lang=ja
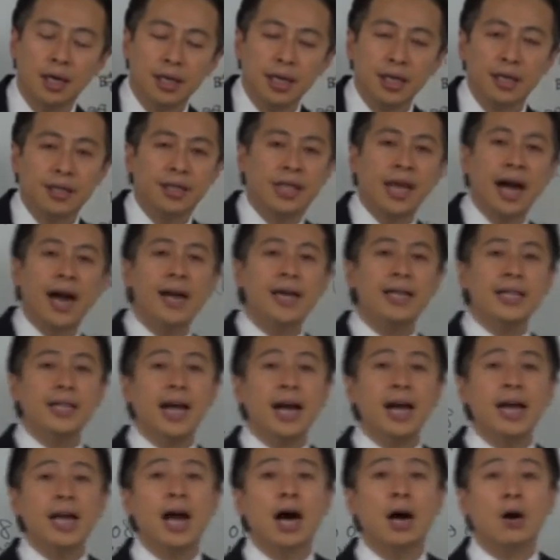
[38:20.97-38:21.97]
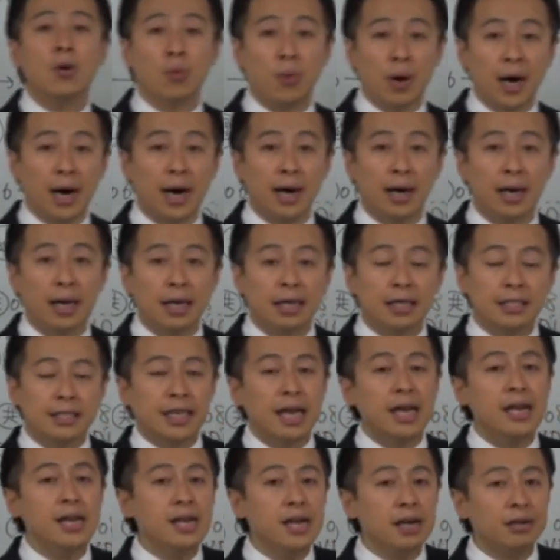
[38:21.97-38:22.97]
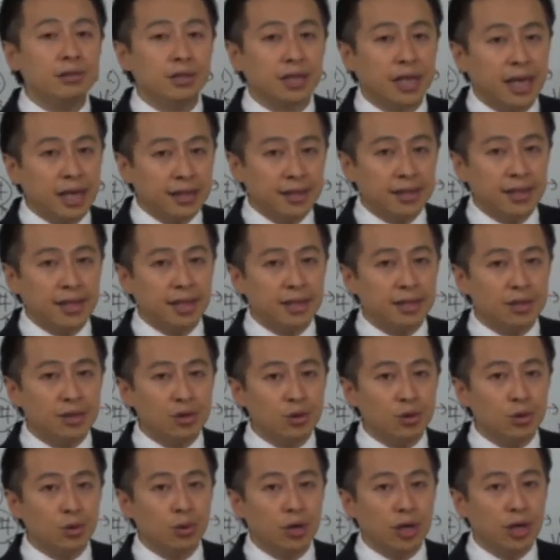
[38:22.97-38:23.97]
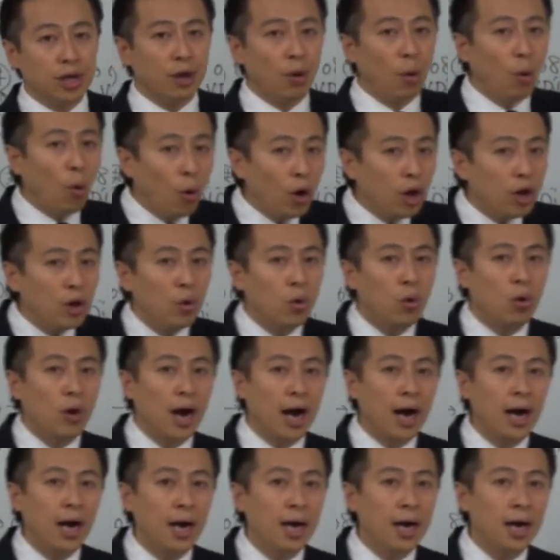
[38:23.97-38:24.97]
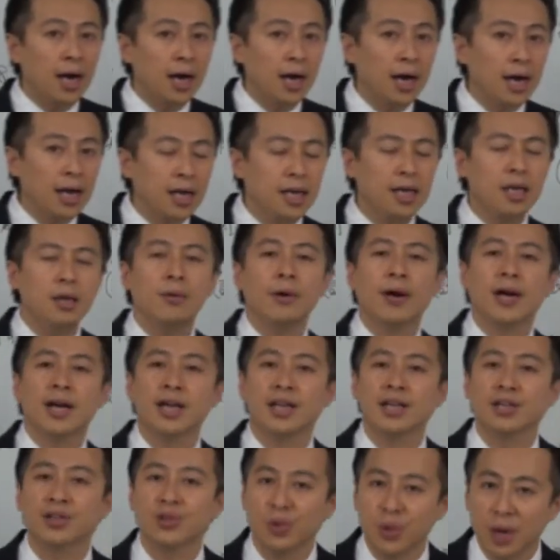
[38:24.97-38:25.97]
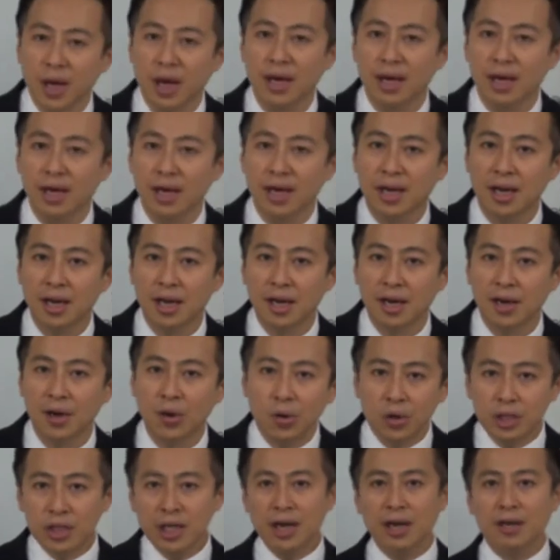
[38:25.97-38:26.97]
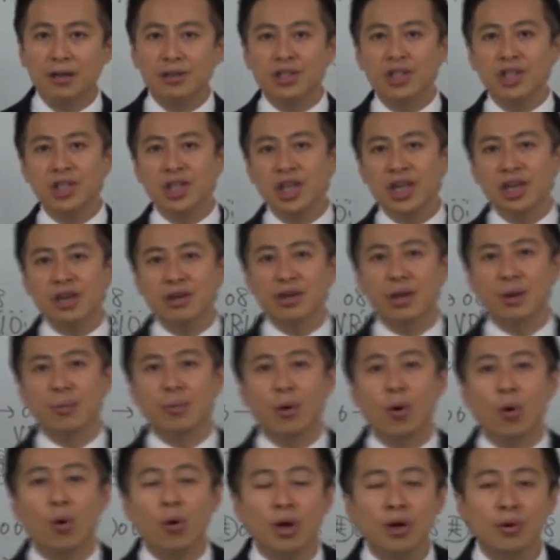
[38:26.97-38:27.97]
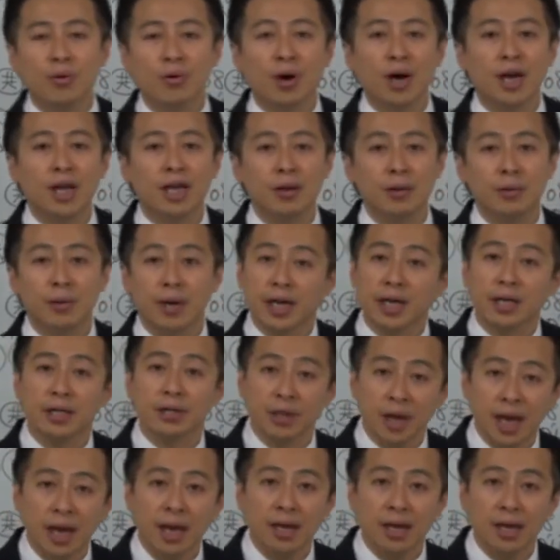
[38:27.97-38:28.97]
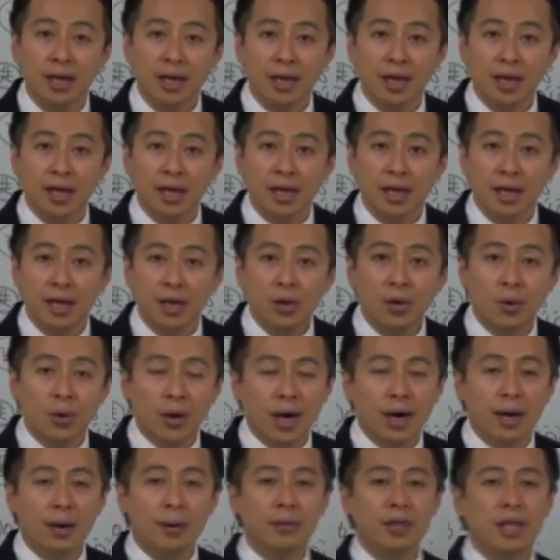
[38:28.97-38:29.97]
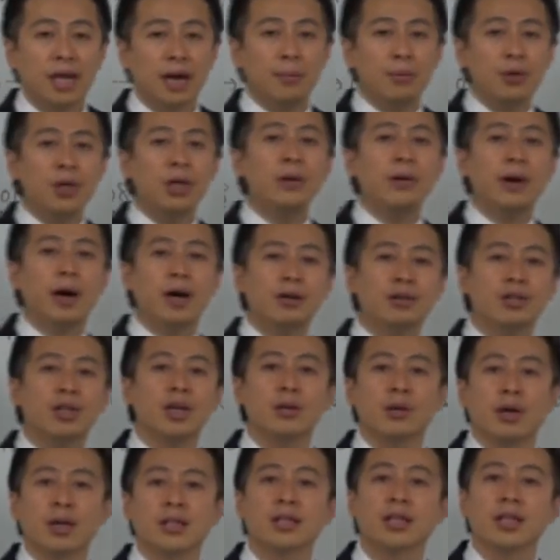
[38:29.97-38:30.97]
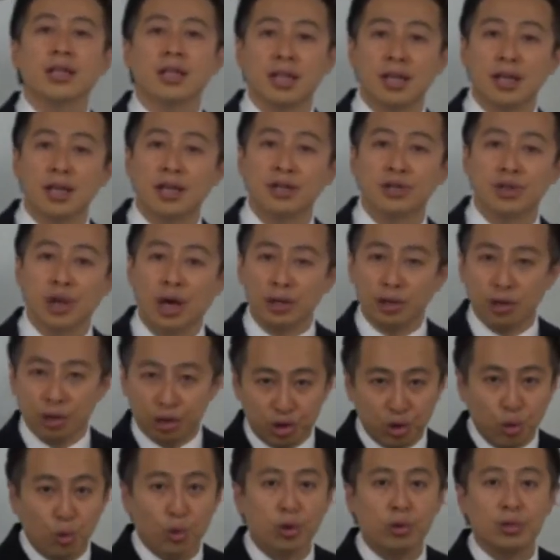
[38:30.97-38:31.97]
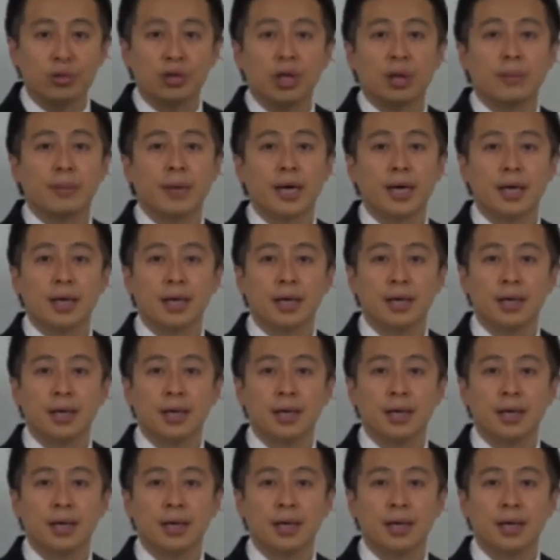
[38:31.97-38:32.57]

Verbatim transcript: で代替案は戦略決定するときに多い方がいいわけですよねロジカルシンキングでも多い方がいいわけですね要は W はある程度あったっていいんですよ後で消去すれば